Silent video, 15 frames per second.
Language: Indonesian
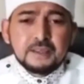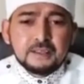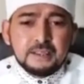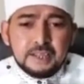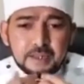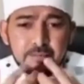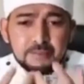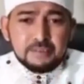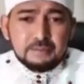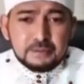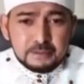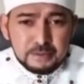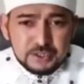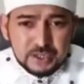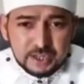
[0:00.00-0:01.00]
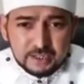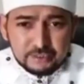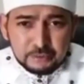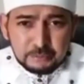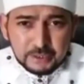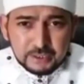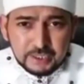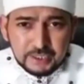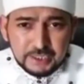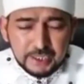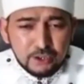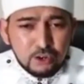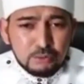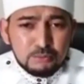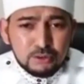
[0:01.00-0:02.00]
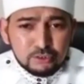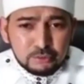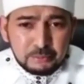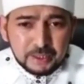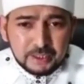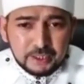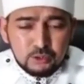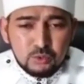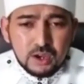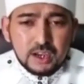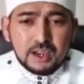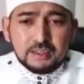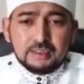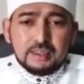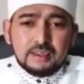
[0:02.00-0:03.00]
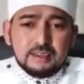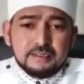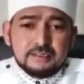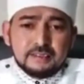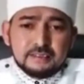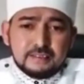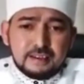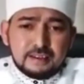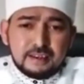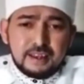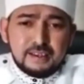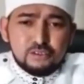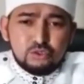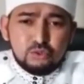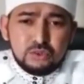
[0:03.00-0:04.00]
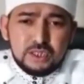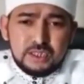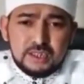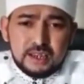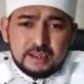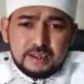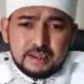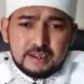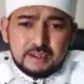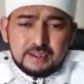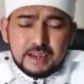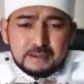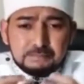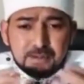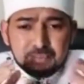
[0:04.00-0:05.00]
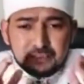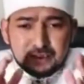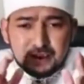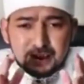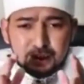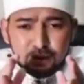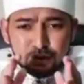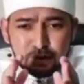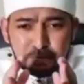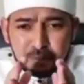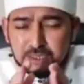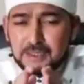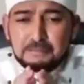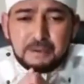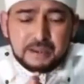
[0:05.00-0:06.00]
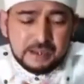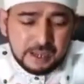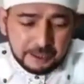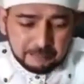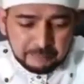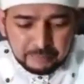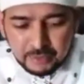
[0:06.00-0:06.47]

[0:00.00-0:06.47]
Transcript: tidak bisa berbicara seperti ini ngomong sepatah dua kata sesak langsung di dada napas saya itu seperti pendek